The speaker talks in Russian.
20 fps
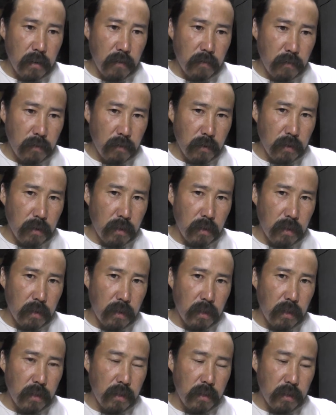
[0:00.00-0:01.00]
Вот.
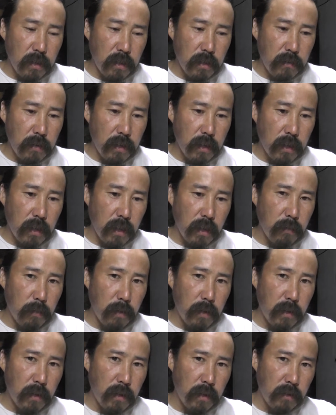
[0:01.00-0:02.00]
И человек как
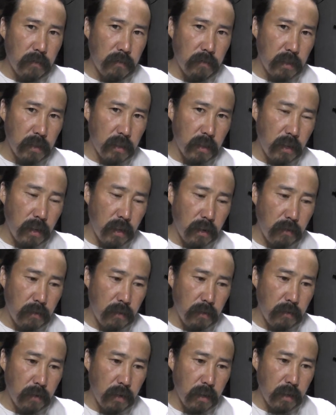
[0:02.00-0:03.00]
бы
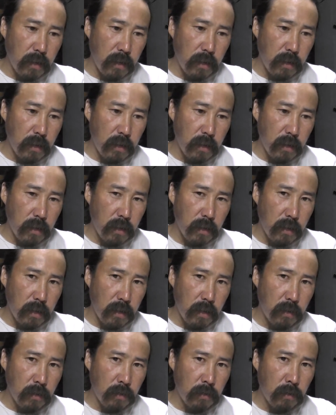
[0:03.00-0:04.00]
выздоравливает.
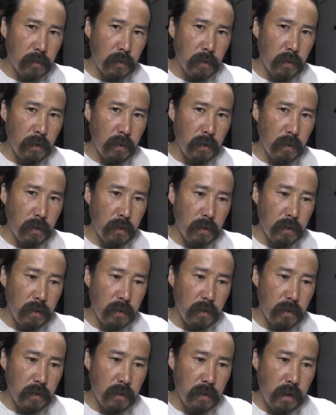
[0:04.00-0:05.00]
Но
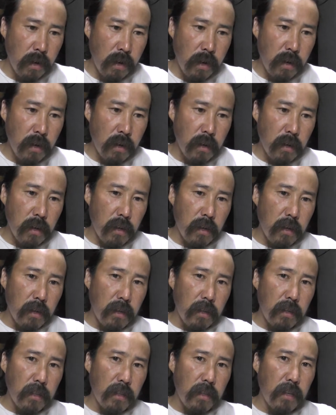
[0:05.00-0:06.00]

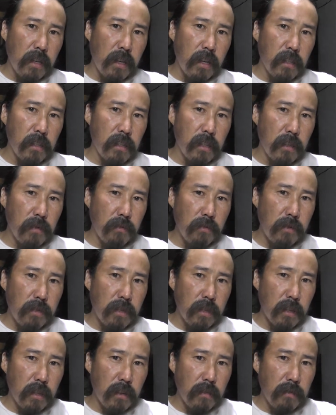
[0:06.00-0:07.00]
если у
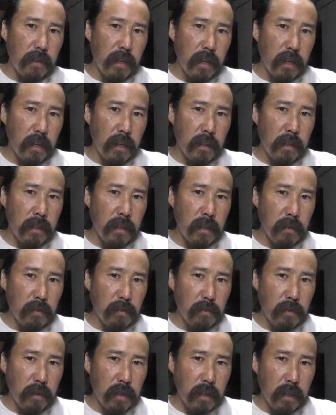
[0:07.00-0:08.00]
человека
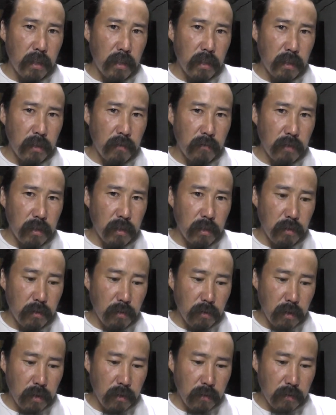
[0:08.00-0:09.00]
нету этих
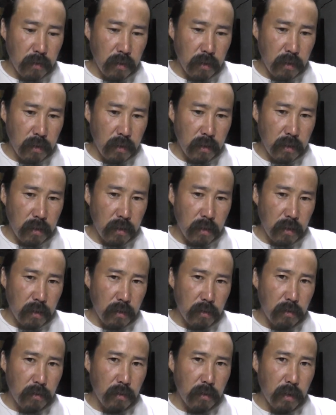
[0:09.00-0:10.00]
водородов,
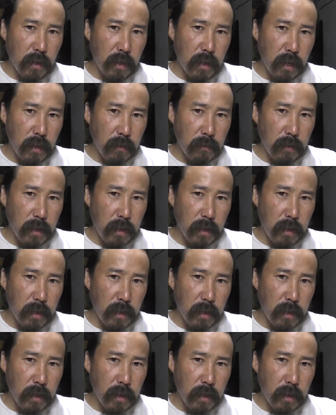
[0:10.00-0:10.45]
то как